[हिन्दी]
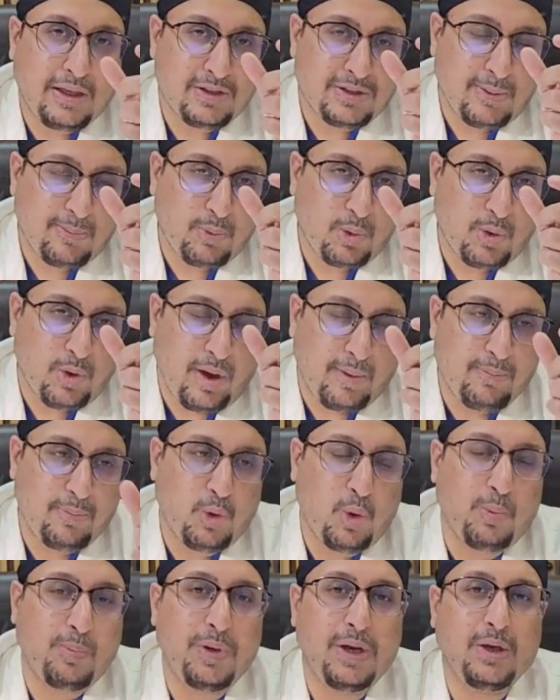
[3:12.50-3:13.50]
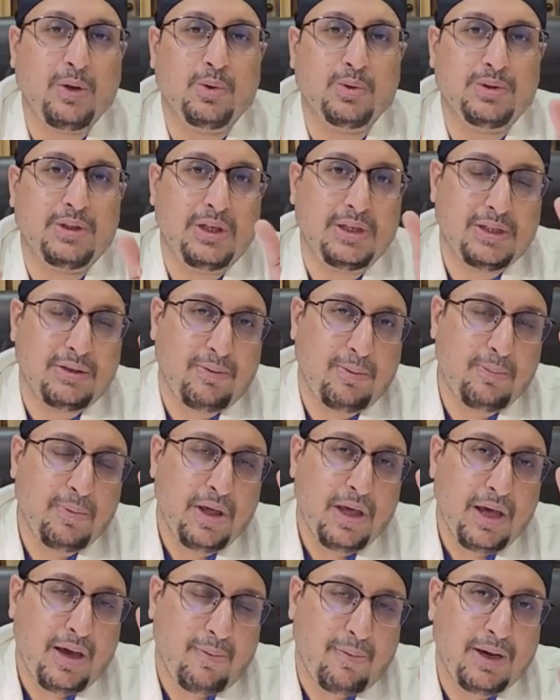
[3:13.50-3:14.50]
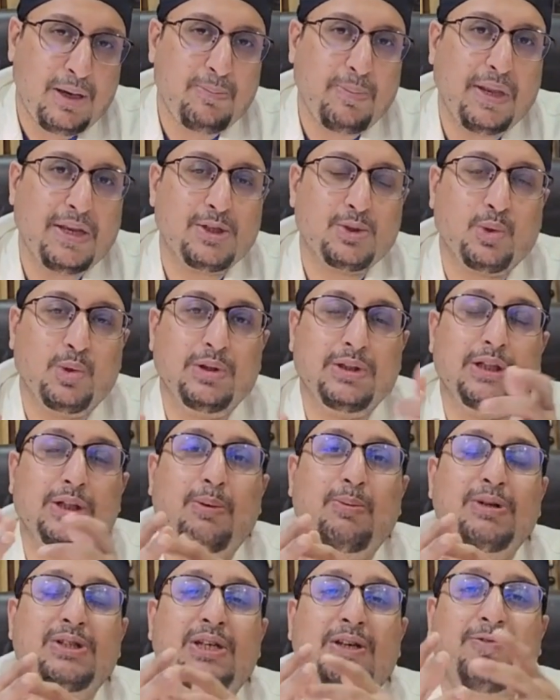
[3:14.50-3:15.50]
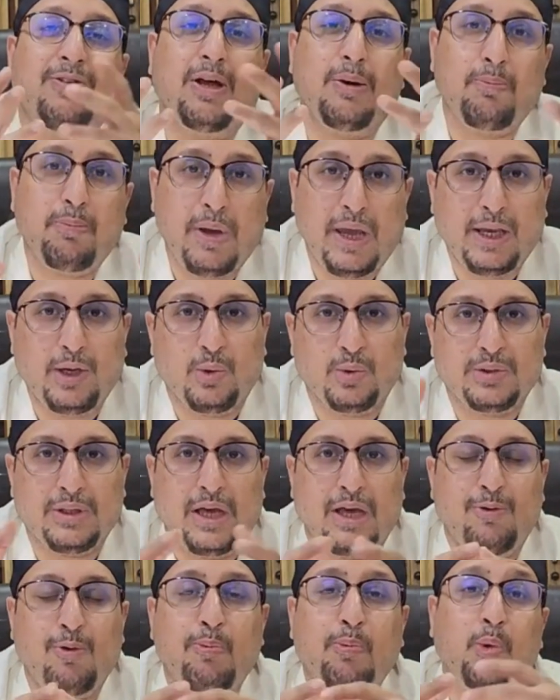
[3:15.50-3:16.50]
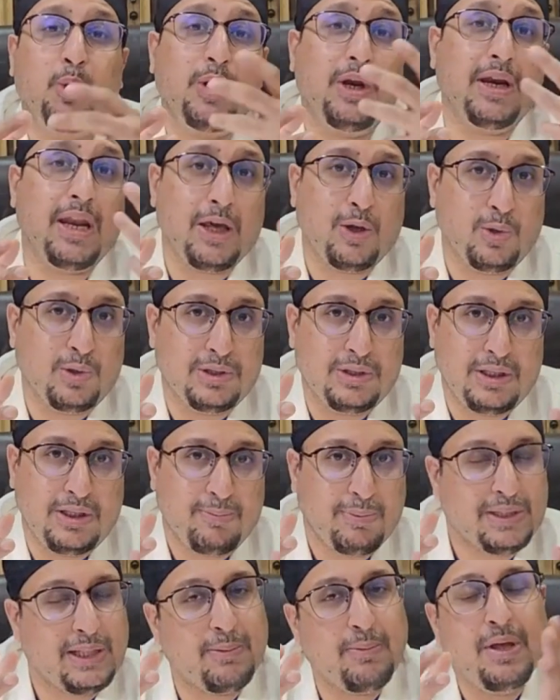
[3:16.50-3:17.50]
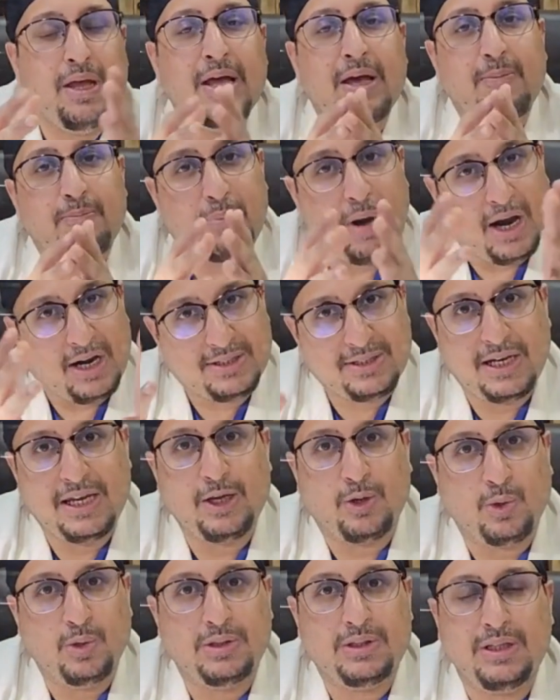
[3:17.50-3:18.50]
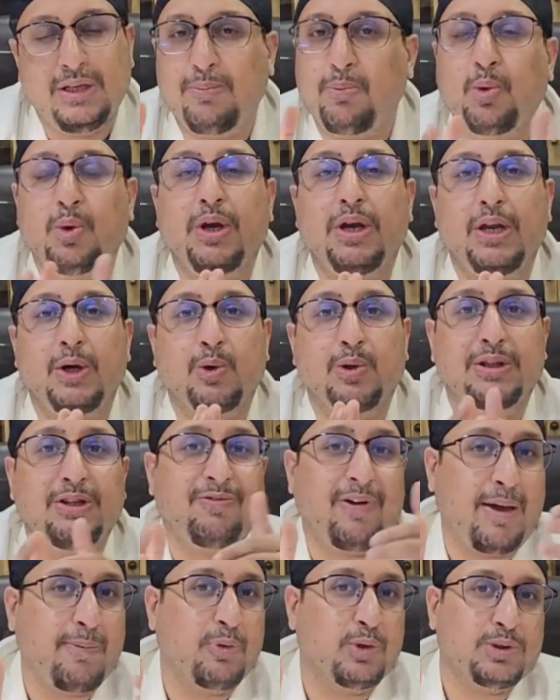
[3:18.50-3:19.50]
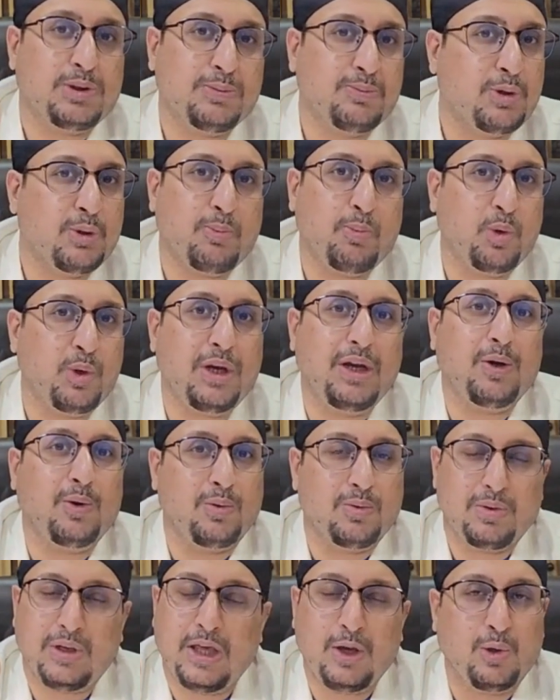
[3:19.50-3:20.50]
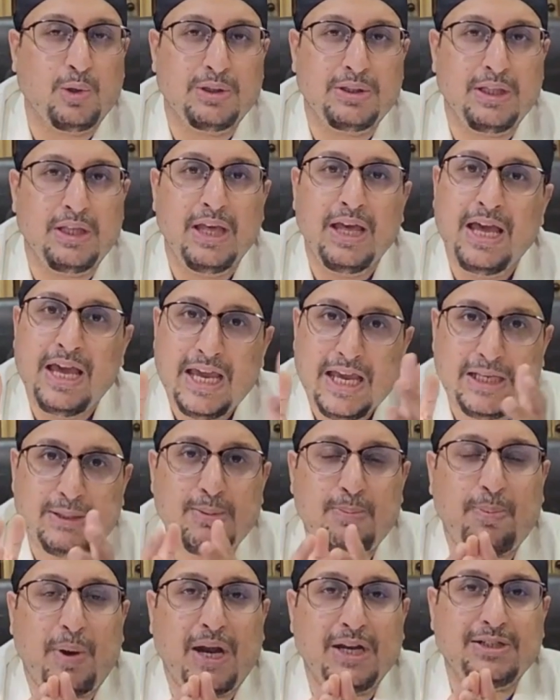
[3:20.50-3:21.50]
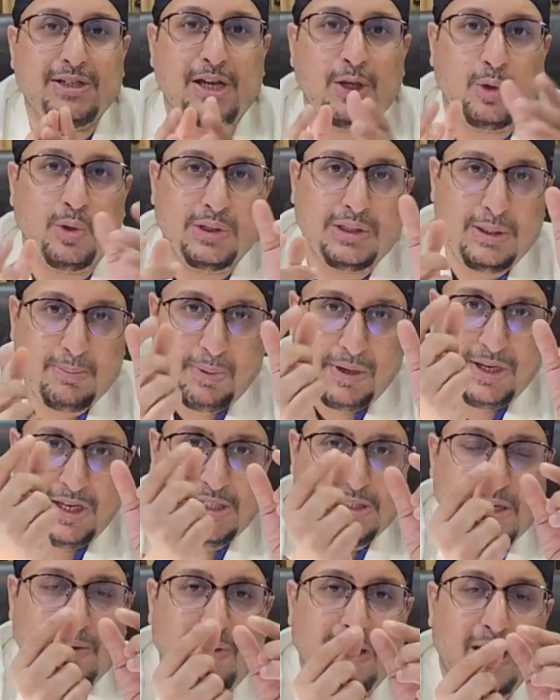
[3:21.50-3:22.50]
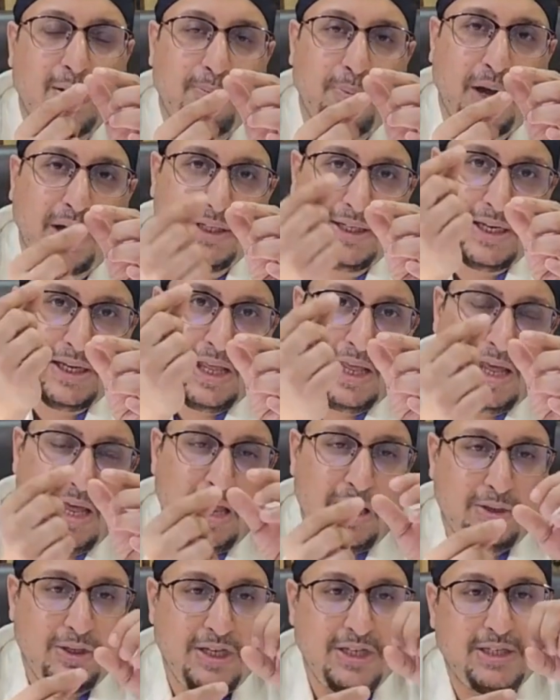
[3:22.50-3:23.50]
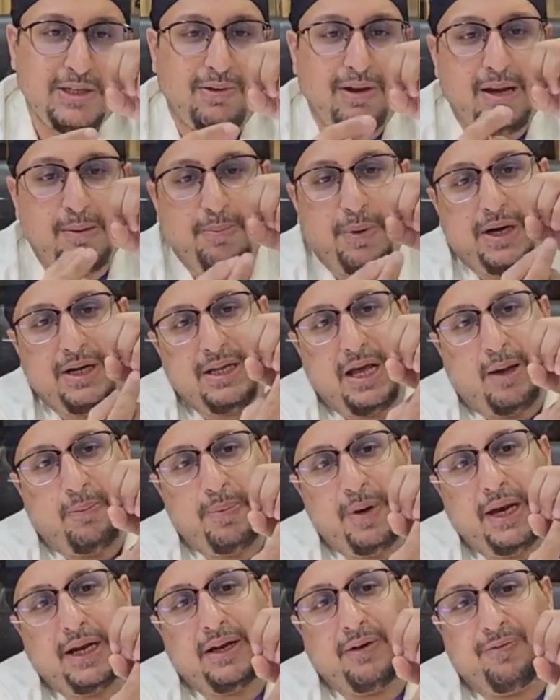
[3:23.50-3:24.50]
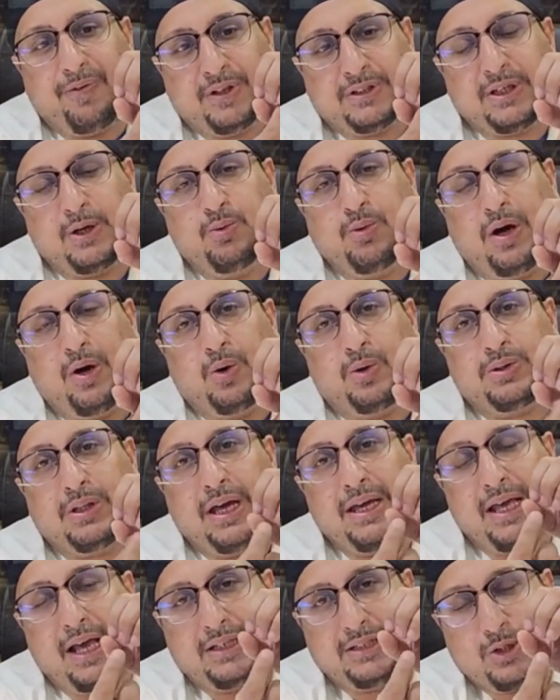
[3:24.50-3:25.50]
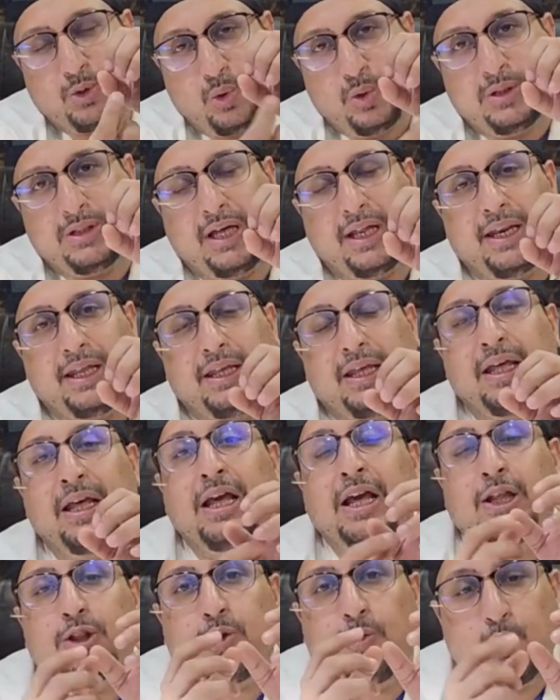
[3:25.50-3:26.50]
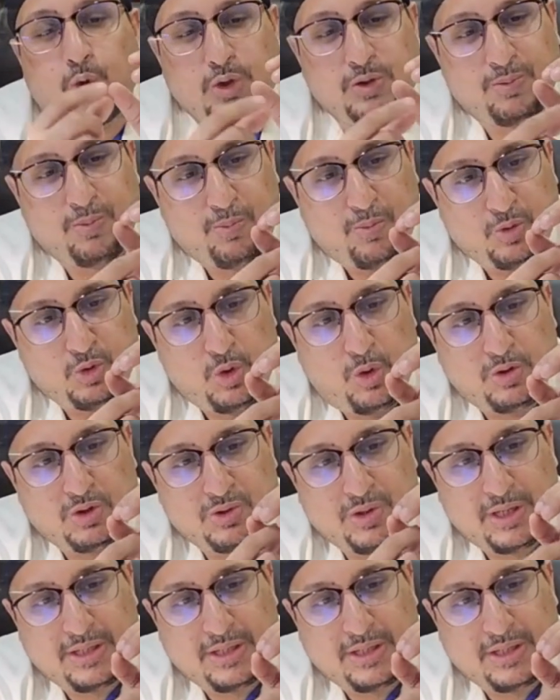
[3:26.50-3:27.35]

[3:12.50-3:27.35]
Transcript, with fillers: जब हम ओपनिंग होती है जब हम हमारी पेनिस खुलती है तो हमें सीवियर पेन होता है वो पूरी नहीं खुलती मतलब पार्शली खुलती है पूरी नहीं खुलती फाइमोसिस में तो पूरी नहीं खुलती इसमें पार्शली खुलती है पर नीचे वाला पार्ट एक नीचे वाला पार्ट यहाँ पे एक फंसा हुआ होता है यहाँ से खुलता नहीं है तो उस जो